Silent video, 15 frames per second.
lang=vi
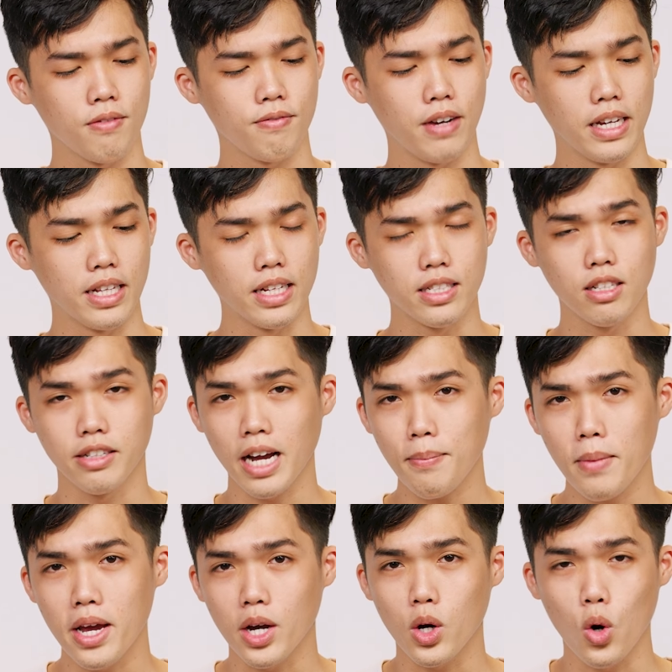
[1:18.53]
Vậy thì sự khác
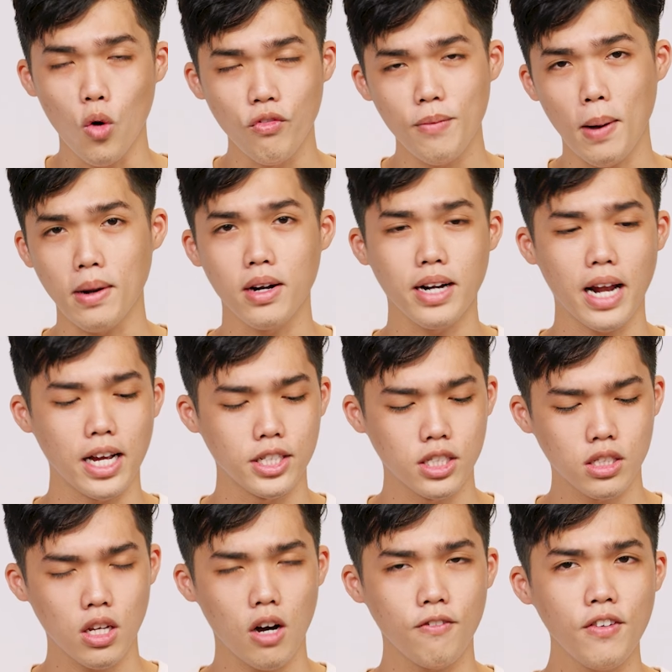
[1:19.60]
biệt của phiên bản lần này
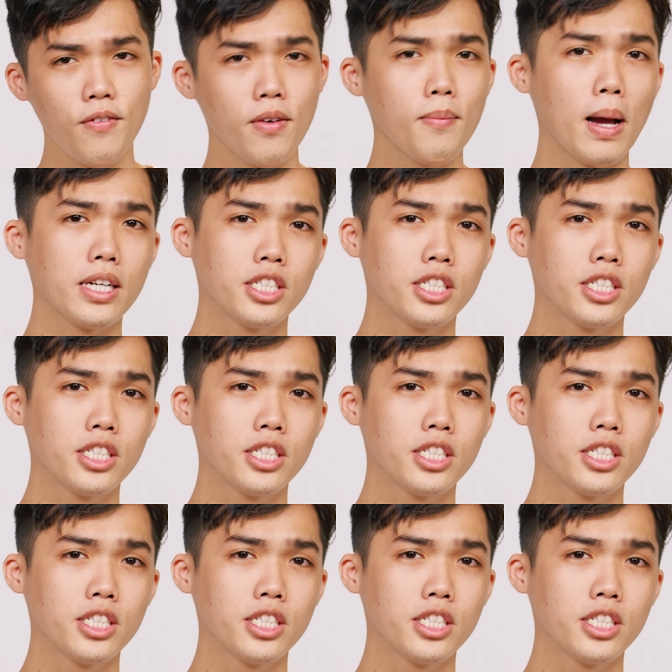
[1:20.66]
so với phiên bản